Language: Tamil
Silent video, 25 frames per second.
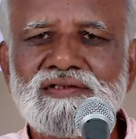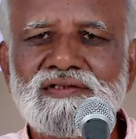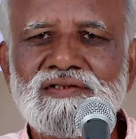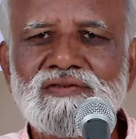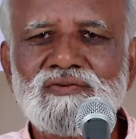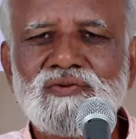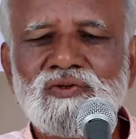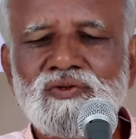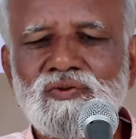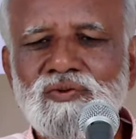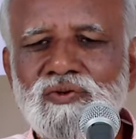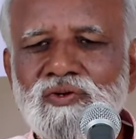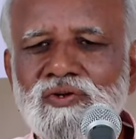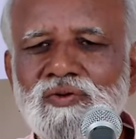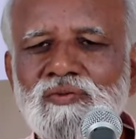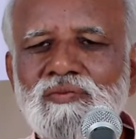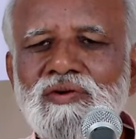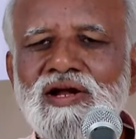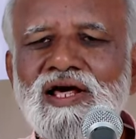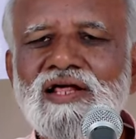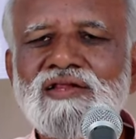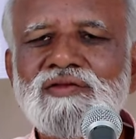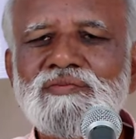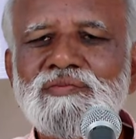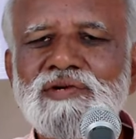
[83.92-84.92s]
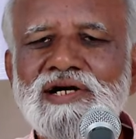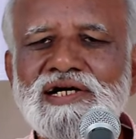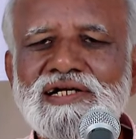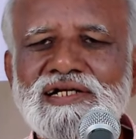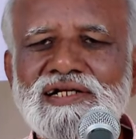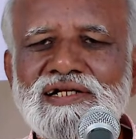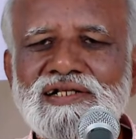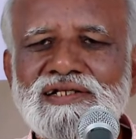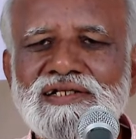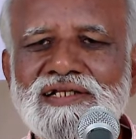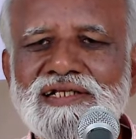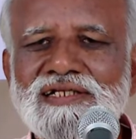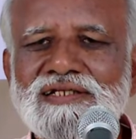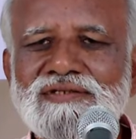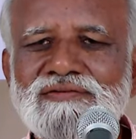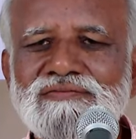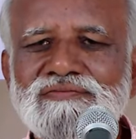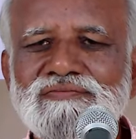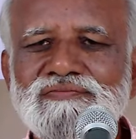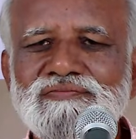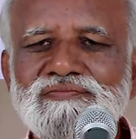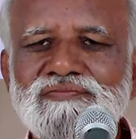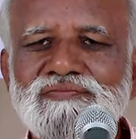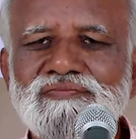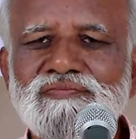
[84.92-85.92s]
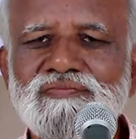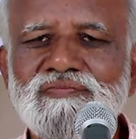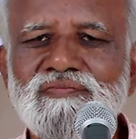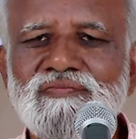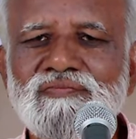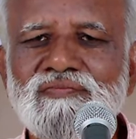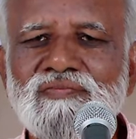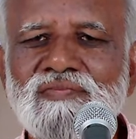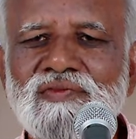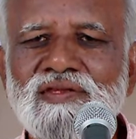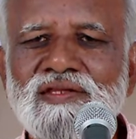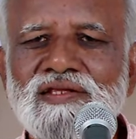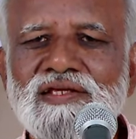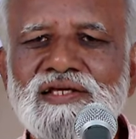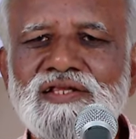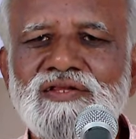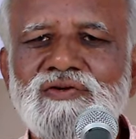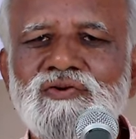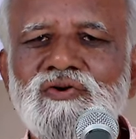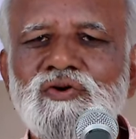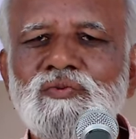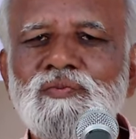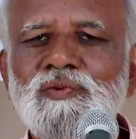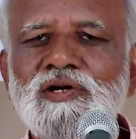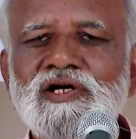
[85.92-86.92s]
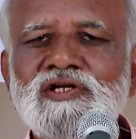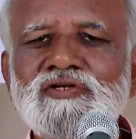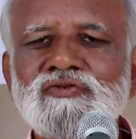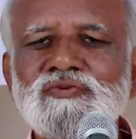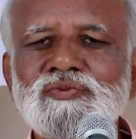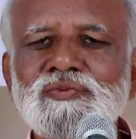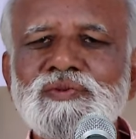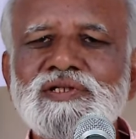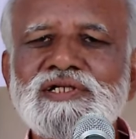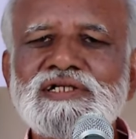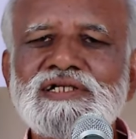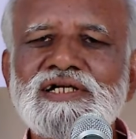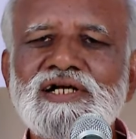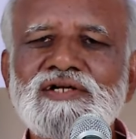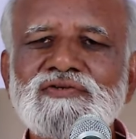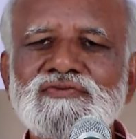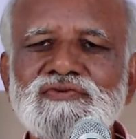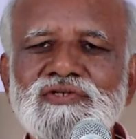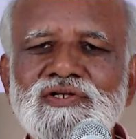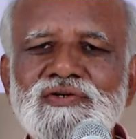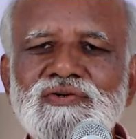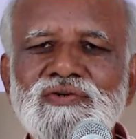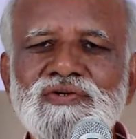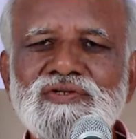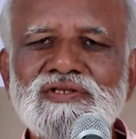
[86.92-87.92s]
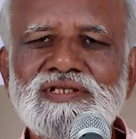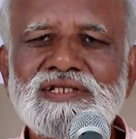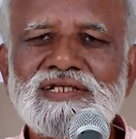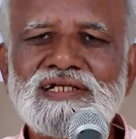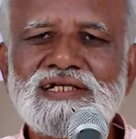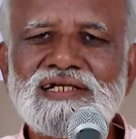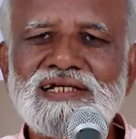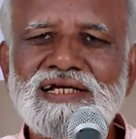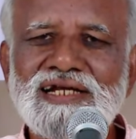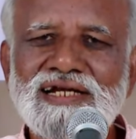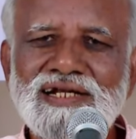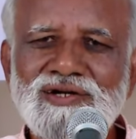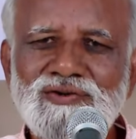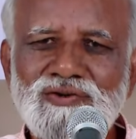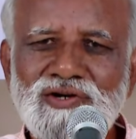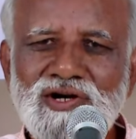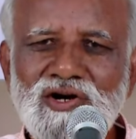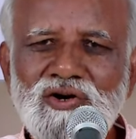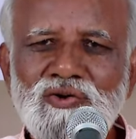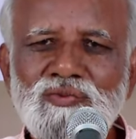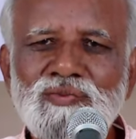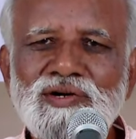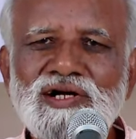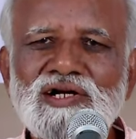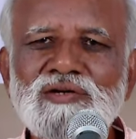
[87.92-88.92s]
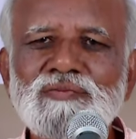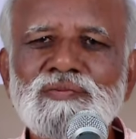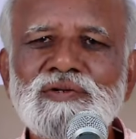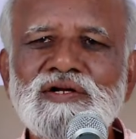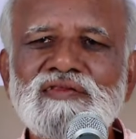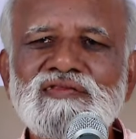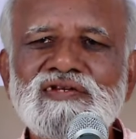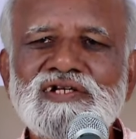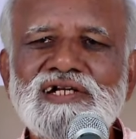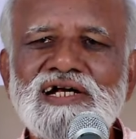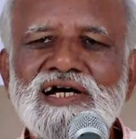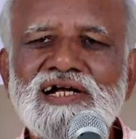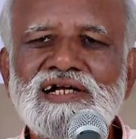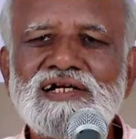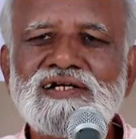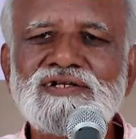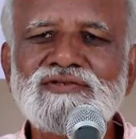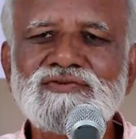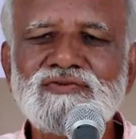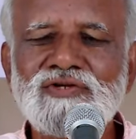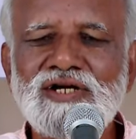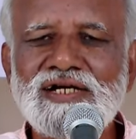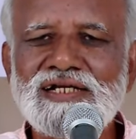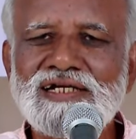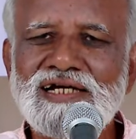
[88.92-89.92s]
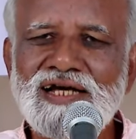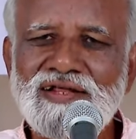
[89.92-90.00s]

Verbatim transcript: இது ஒரு ஒன்றும் இல்லாத மேட்ரு அது இதுக்கு ஒரு பனிஷ்மெண்ட் ட்ரான்ஸ்ஃபர் கொடுத்து என்னை ஒரு அவமானப்படுத்திட்டாருன்னு சொல்லி